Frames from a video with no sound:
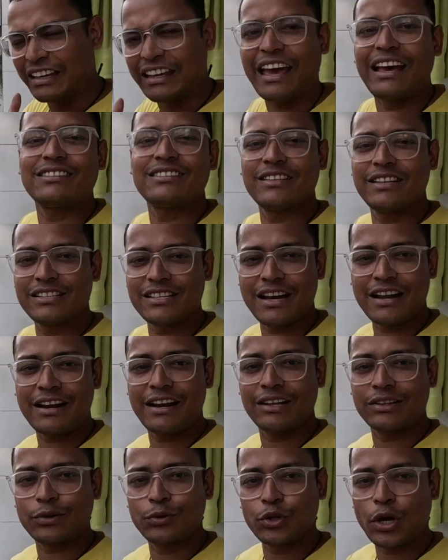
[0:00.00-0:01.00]
कैसे नज़ारे
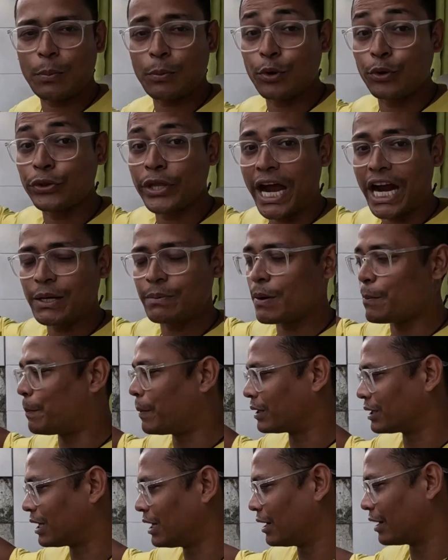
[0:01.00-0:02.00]
रहते हो तो आपको नाइट में पता